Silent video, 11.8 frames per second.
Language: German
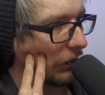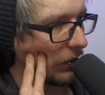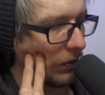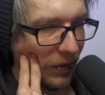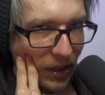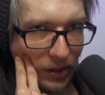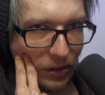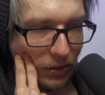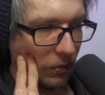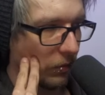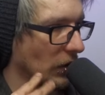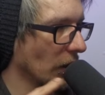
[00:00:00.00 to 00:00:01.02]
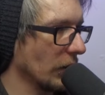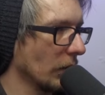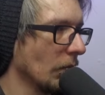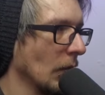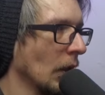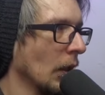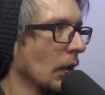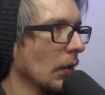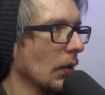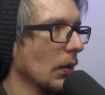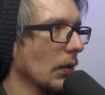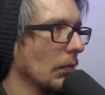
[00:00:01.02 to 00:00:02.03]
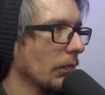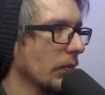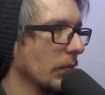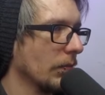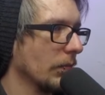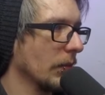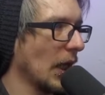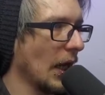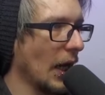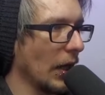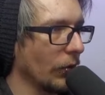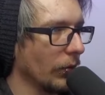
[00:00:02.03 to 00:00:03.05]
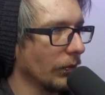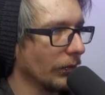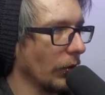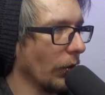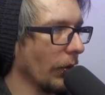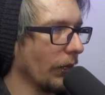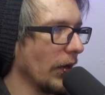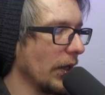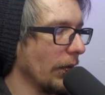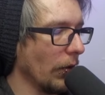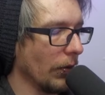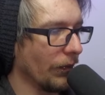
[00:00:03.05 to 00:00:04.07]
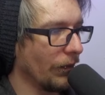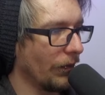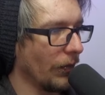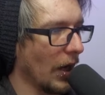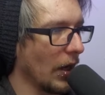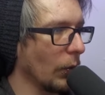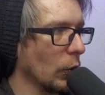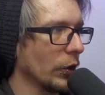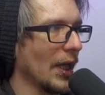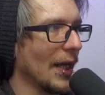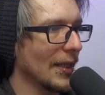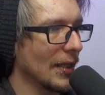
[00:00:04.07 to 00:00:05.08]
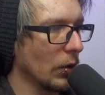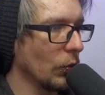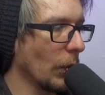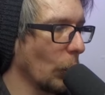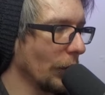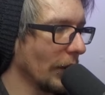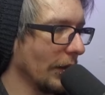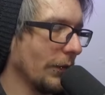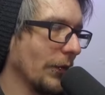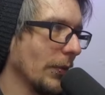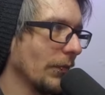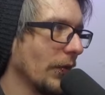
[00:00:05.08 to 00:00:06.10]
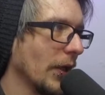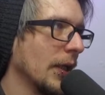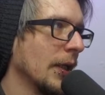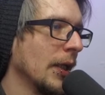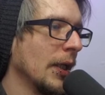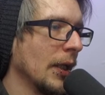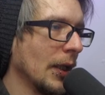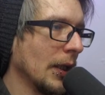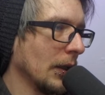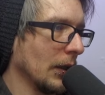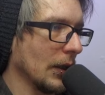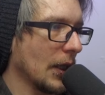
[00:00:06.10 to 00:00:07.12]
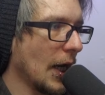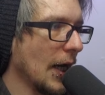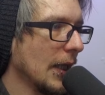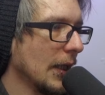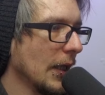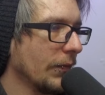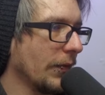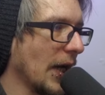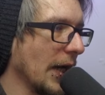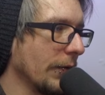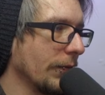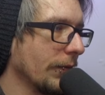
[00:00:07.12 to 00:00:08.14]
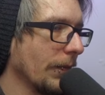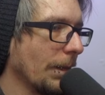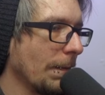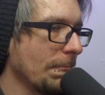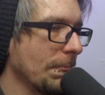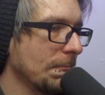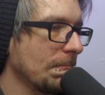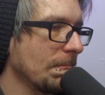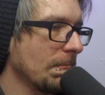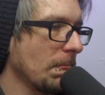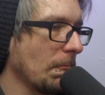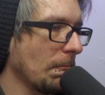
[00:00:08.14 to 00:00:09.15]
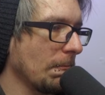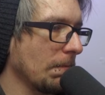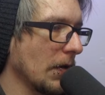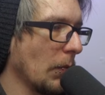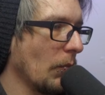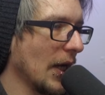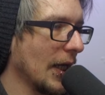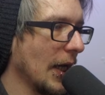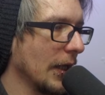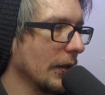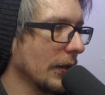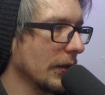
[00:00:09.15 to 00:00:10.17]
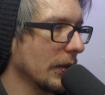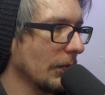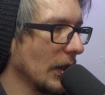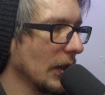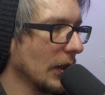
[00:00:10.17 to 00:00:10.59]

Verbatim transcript: wie viel waren das? Ich hab's vergessen keine Ahnung, irgendwann, eine große Anzahl, über 100 auf jeden Fall. Kein Net 5. Mhm. Man kennt das. Man,